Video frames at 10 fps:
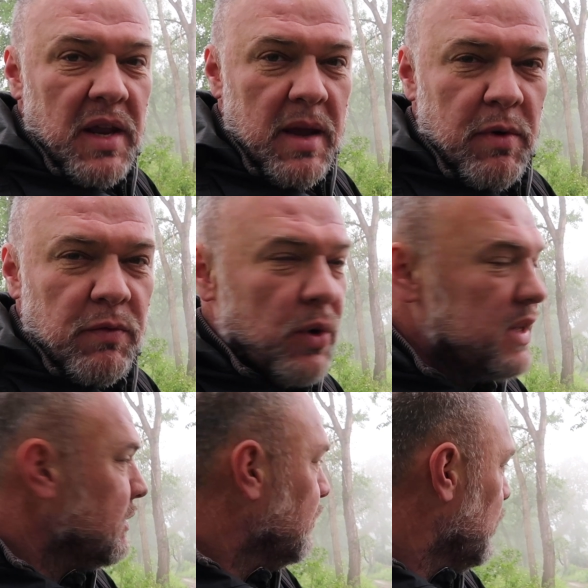im Nebel, wo,
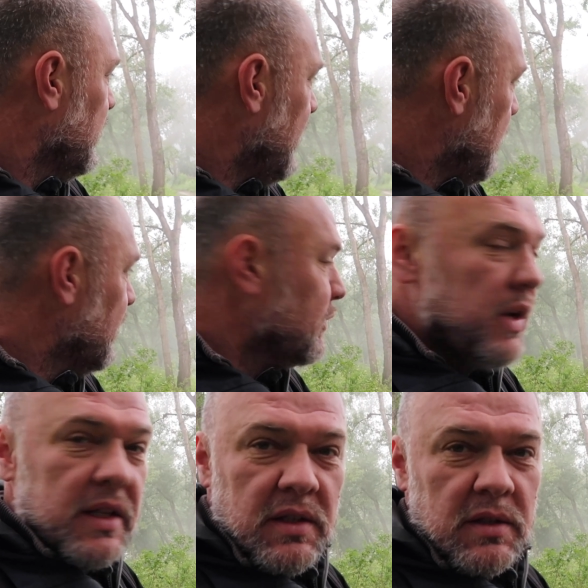es, wo, Nebel, wo
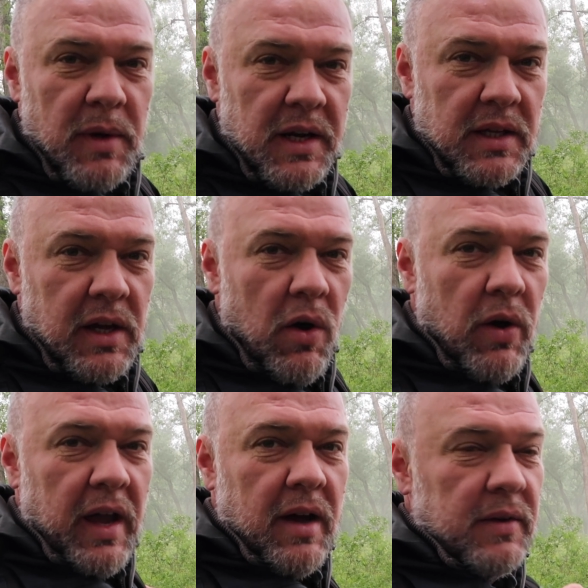letztes Mal die
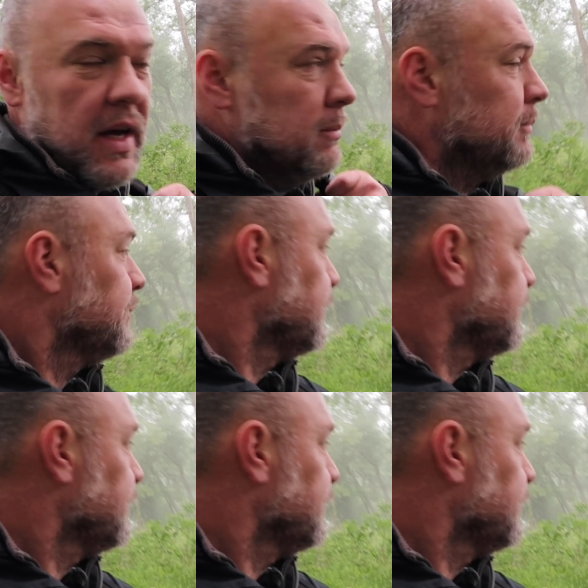Graureiher waren.